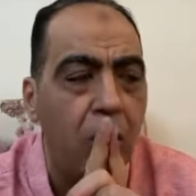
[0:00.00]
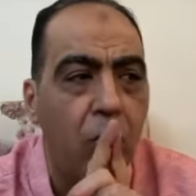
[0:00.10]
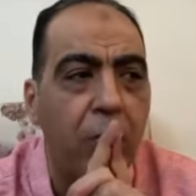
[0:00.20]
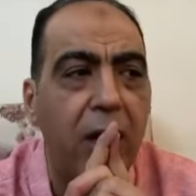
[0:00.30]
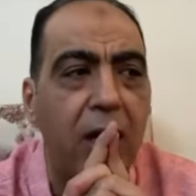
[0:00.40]

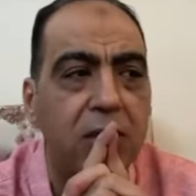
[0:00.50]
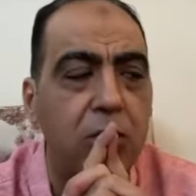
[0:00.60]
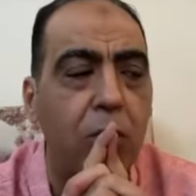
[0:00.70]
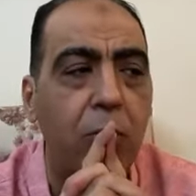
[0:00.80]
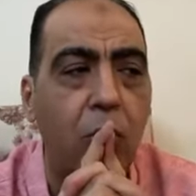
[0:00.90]
ومن
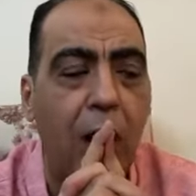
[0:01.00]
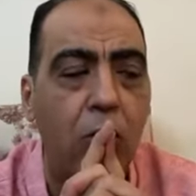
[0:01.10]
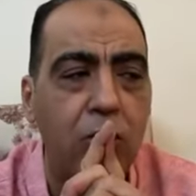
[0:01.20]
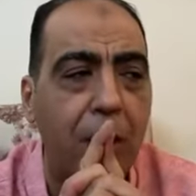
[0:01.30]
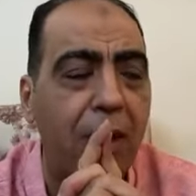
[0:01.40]
اثيوبيا
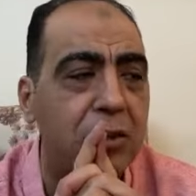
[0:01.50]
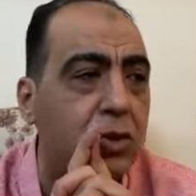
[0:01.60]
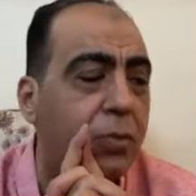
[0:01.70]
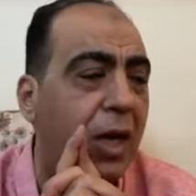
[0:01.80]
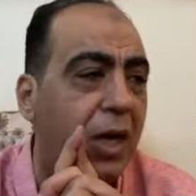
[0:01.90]
وقدام
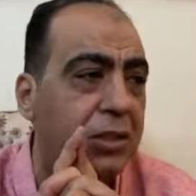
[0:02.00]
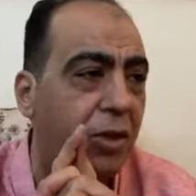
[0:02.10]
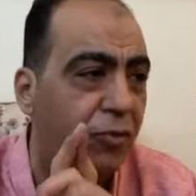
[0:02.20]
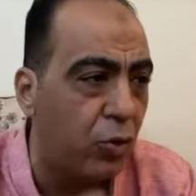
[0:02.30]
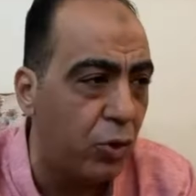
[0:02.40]
اثيوبيا
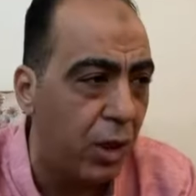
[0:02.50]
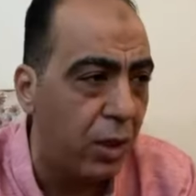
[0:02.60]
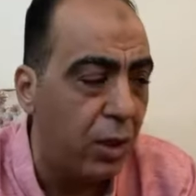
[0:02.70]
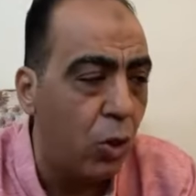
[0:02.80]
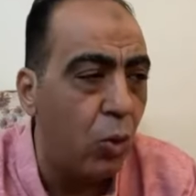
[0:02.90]
كسفونا
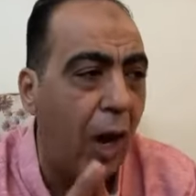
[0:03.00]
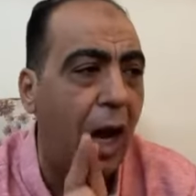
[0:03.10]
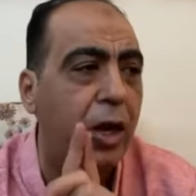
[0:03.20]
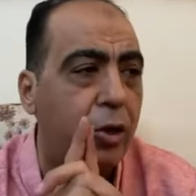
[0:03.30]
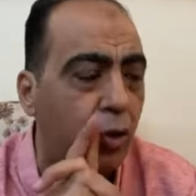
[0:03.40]

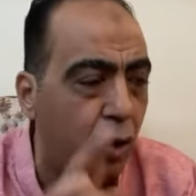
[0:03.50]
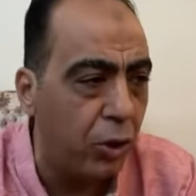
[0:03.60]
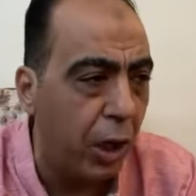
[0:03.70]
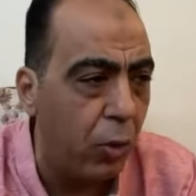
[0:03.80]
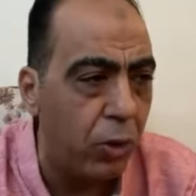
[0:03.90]

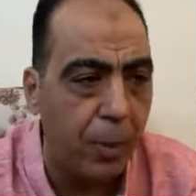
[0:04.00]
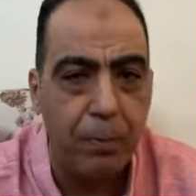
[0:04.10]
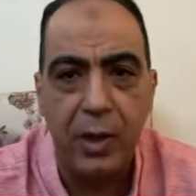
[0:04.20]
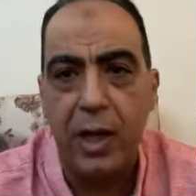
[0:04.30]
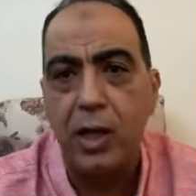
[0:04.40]
وعرونا
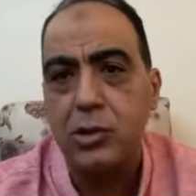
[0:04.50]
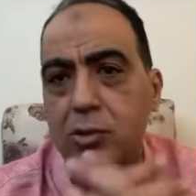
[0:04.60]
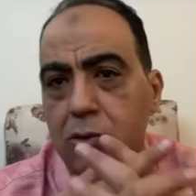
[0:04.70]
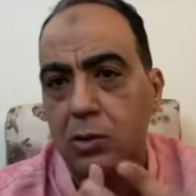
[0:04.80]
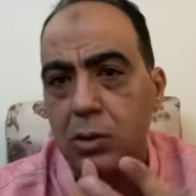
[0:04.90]
وربنا
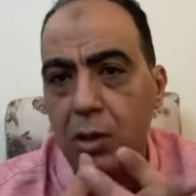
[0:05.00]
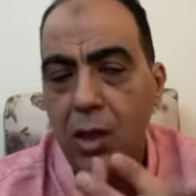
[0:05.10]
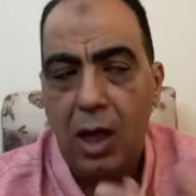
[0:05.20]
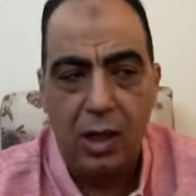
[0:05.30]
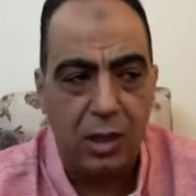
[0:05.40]
يستر
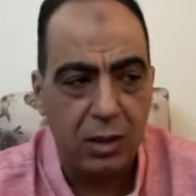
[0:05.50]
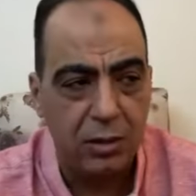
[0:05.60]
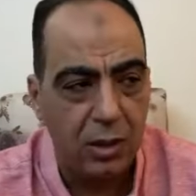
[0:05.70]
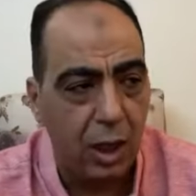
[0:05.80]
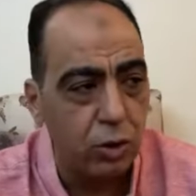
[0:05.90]
على
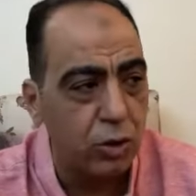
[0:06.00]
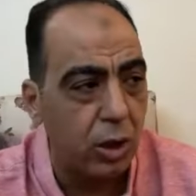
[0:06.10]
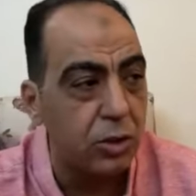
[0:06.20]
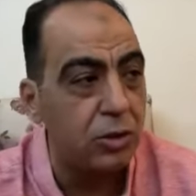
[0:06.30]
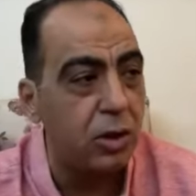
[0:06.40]
الراديوهات
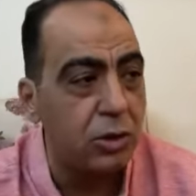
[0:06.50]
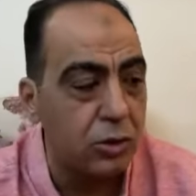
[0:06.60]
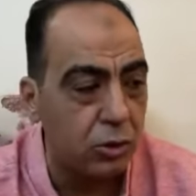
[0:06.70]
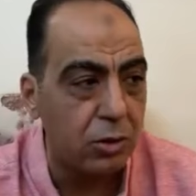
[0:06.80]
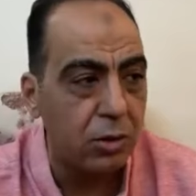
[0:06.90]

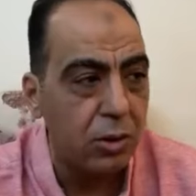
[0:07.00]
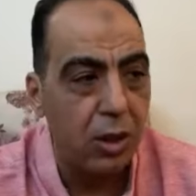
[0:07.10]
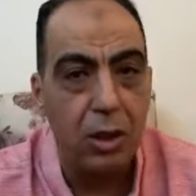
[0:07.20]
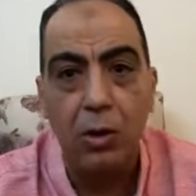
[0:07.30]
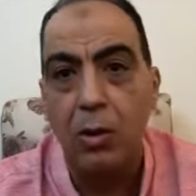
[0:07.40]
الترانزستور
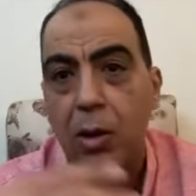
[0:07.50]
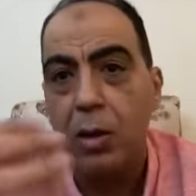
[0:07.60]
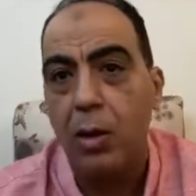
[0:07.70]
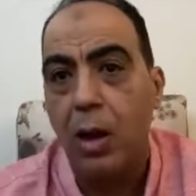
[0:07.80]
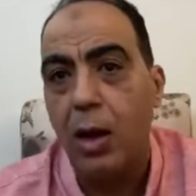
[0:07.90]
اللي
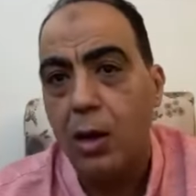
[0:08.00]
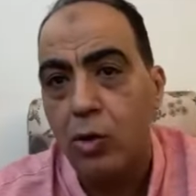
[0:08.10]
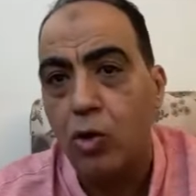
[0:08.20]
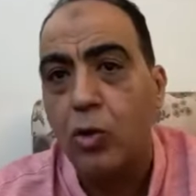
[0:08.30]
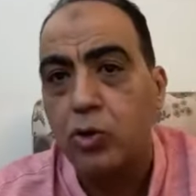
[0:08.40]

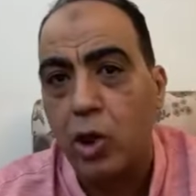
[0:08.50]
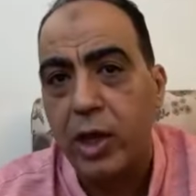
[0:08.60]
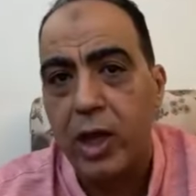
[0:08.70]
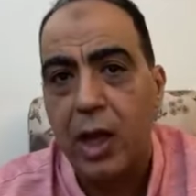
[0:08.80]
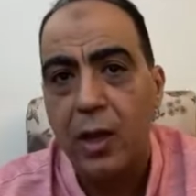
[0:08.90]
نجوم
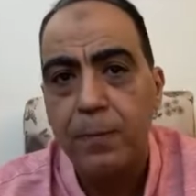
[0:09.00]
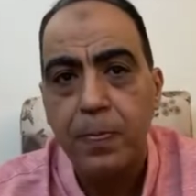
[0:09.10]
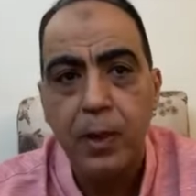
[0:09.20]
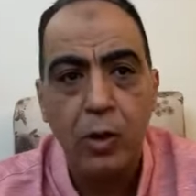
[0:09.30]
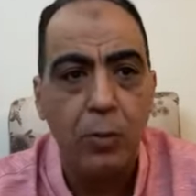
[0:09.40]
كوريا
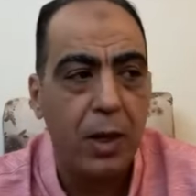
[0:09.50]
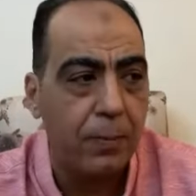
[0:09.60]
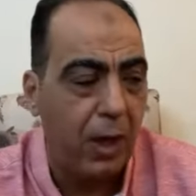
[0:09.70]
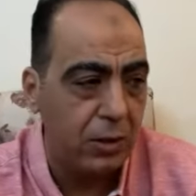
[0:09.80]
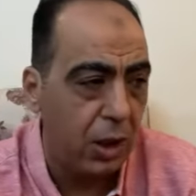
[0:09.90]
يوم
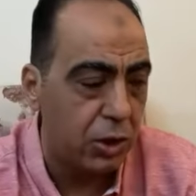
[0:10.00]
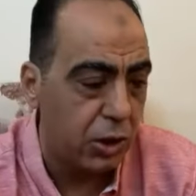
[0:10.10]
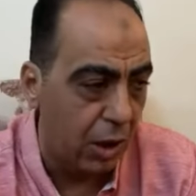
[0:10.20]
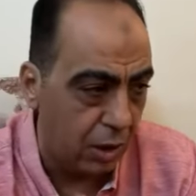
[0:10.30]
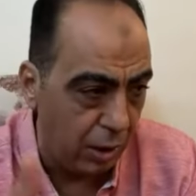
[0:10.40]

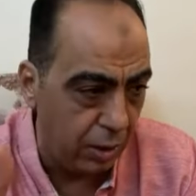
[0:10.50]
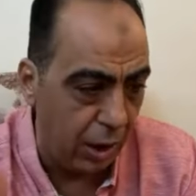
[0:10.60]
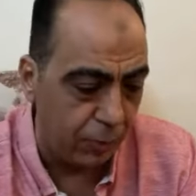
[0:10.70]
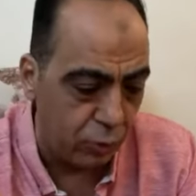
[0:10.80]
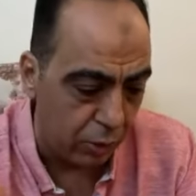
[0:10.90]
14 قال لك رايحين
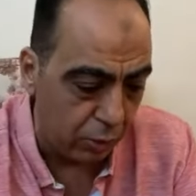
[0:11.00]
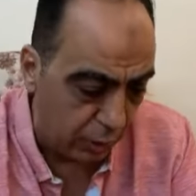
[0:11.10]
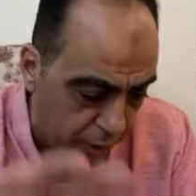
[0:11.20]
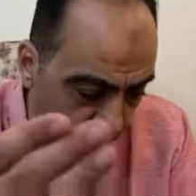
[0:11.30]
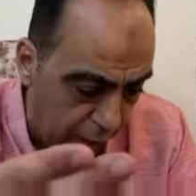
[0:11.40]
نلعب كوريا
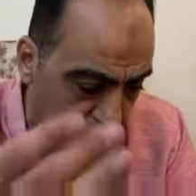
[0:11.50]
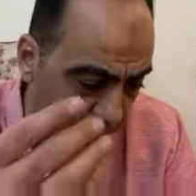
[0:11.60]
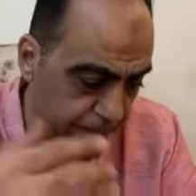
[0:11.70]
كوريا ايه يا عم